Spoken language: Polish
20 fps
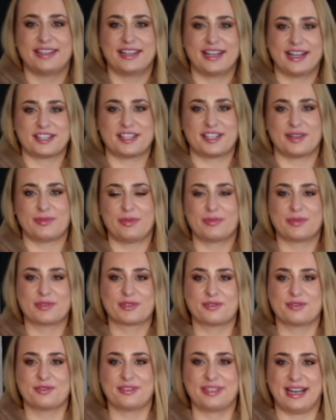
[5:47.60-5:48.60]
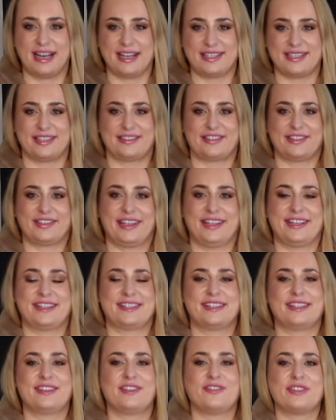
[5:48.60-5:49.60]
Tradża, po prostu tradża to jest.
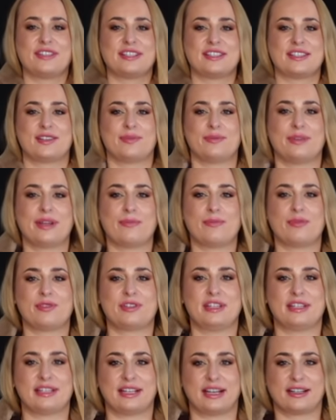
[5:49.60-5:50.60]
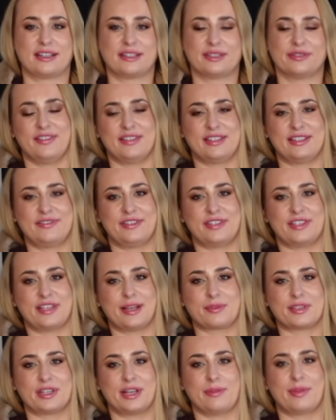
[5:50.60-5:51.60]
No więc zrobiłam później tak. Ja
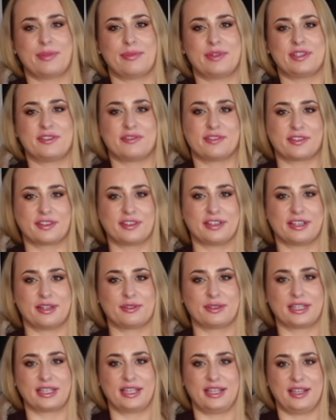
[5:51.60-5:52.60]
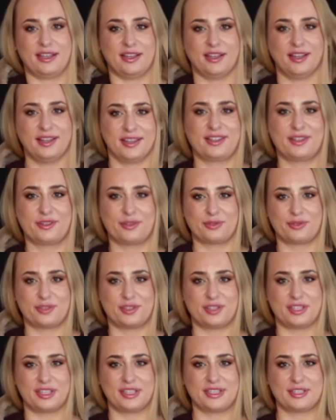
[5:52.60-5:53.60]
stwierdziłam, że lepiej będzie wyglądał taki
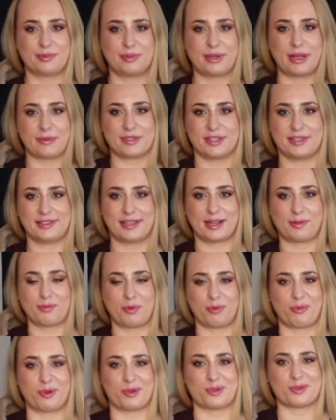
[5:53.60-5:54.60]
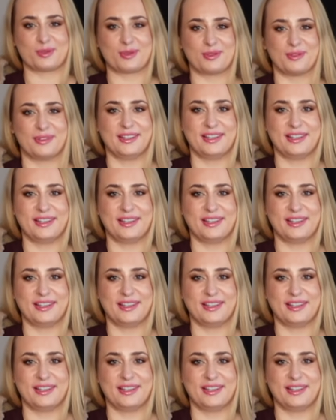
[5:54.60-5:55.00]
krótszy i zrobiłam sobie tak po prostu.